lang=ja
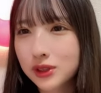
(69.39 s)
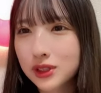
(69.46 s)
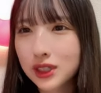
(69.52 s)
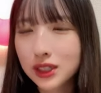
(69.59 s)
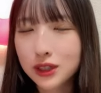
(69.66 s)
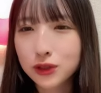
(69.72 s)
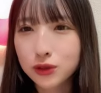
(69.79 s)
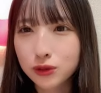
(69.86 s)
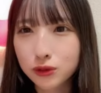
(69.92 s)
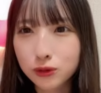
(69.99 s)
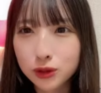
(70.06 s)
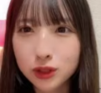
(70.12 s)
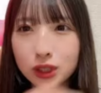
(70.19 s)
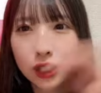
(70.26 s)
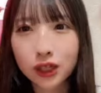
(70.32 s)
きでしょお
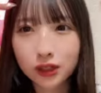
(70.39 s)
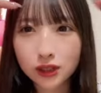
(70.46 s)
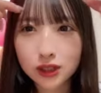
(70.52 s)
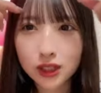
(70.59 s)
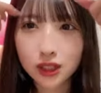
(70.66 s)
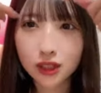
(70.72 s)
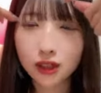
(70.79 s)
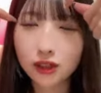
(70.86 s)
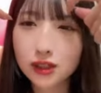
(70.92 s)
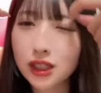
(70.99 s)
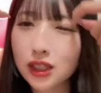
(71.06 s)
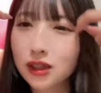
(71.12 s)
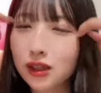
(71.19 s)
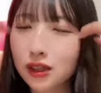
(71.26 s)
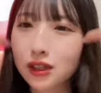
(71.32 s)
しりんが好きなら絶
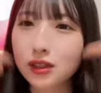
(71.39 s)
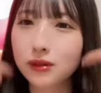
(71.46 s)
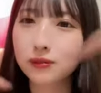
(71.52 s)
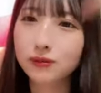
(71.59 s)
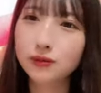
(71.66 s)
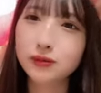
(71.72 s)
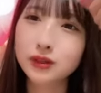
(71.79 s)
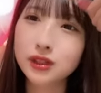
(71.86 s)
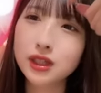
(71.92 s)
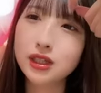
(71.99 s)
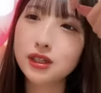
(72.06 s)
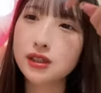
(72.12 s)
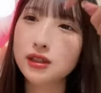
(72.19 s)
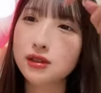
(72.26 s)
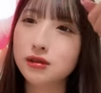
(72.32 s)
対好き
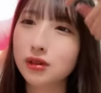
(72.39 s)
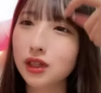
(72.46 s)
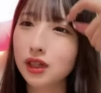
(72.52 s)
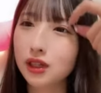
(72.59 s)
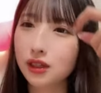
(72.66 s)
ですよね